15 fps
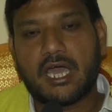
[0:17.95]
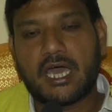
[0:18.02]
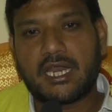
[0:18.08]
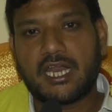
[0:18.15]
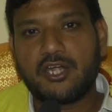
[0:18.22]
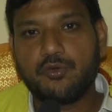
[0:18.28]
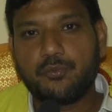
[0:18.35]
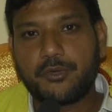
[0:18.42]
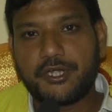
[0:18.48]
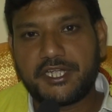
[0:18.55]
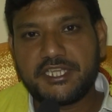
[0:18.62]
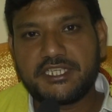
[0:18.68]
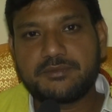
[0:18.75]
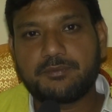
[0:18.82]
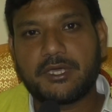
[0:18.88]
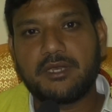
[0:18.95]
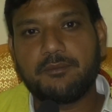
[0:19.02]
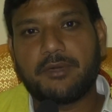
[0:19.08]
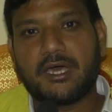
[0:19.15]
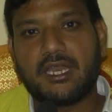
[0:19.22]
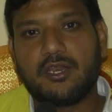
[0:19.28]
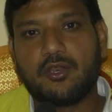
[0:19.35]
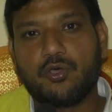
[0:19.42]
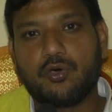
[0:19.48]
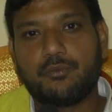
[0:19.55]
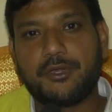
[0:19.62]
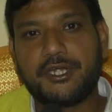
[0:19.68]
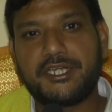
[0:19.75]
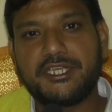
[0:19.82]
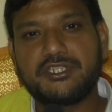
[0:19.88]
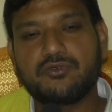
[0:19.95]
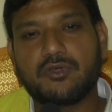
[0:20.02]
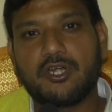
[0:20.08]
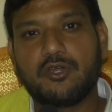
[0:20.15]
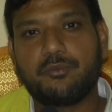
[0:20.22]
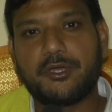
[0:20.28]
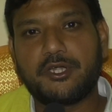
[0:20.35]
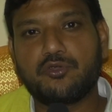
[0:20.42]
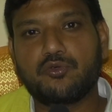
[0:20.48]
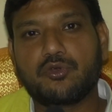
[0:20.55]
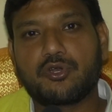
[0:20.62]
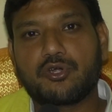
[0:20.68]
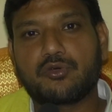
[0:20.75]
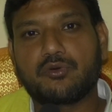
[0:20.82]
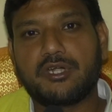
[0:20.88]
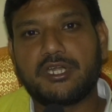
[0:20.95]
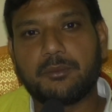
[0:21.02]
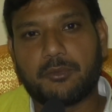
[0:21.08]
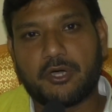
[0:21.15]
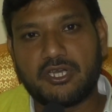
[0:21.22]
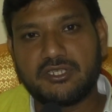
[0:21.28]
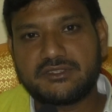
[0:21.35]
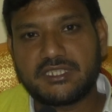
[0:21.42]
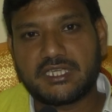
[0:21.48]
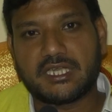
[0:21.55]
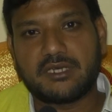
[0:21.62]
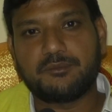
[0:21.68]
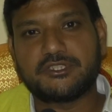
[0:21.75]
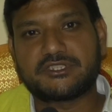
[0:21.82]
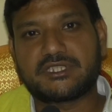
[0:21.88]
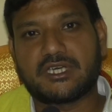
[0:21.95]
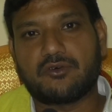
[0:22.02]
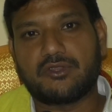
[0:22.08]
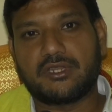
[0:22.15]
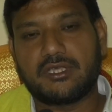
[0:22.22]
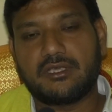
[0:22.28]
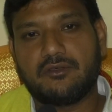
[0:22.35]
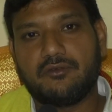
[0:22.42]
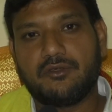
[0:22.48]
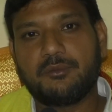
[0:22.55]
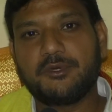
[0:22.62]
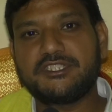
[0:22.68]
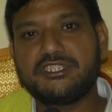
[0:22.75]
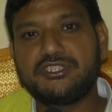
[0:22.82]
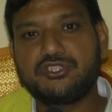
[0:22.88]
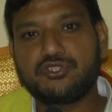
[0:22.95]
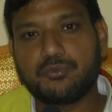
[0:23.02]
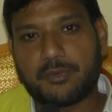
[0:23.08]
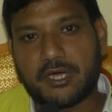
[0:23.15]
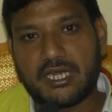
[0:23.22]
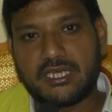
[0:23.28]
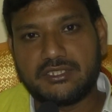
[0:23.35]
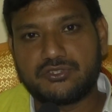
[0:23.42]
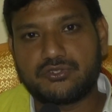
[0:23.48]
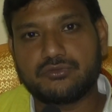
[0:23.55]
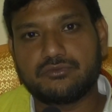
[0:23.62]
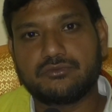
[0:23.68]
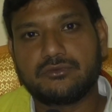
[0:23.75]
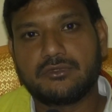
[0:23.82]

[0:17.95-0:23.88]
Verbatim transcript: ఆనాడు బ్రిటిష్ పరిపాలనలో బ్రిటిష్ వాళ్ళు పెట్టుకున్నటువంటి పాలసీ కనిపిస్తూ ఉంది విభజించు పాలించు